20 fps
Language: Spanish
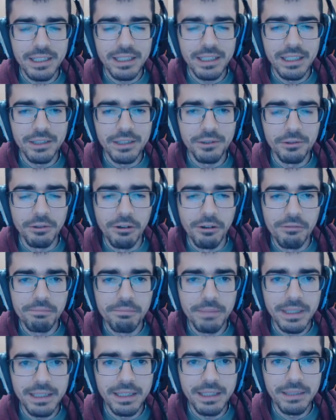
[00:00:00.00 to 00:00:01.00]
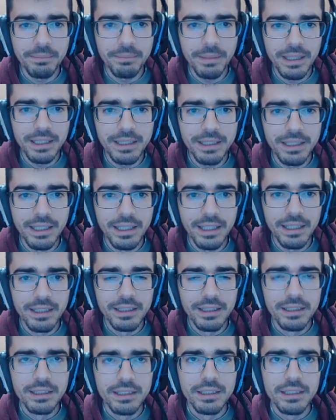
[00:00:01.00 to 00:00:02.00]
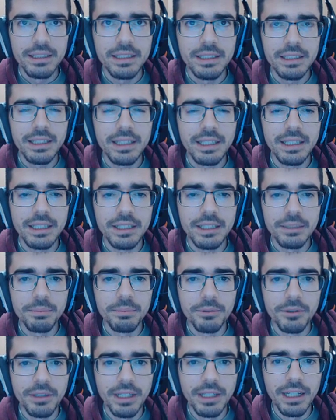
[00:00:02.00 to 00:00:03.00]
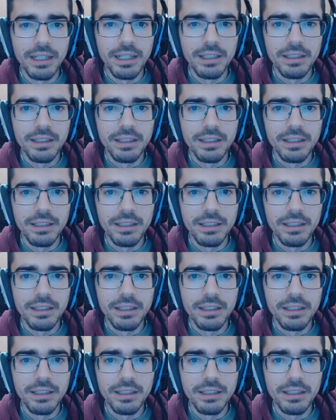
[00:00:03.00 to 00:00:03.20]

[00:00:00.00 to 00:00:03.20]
tanto. Gopet de Paldea. ¿Este qué tipo era?